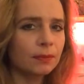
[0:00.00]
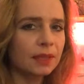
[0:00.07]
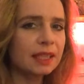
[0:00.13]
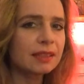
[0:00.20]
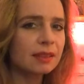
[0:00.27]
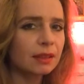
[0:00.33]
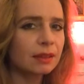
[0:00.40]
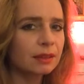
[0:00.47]

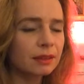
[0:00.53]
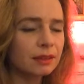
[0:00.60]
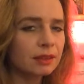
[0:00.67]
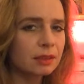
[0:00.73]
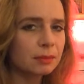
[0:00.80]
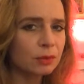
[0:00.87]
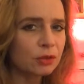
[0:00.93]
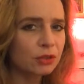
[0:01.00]
Die Sitten
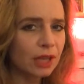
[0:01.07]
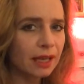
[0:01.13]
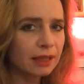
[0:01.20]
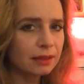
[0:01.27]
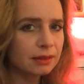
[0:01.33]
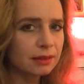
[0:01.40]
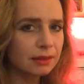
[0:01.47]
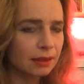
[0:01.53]
des
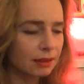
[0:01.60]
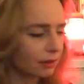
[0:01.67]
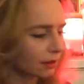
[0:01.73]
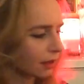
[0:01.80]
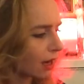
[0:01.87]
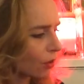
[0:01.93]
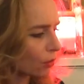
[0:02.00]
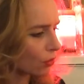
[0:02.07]
Beschenkten
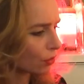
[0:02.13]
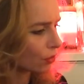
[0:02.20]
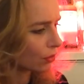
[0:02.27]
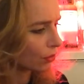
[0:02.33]
sind rau.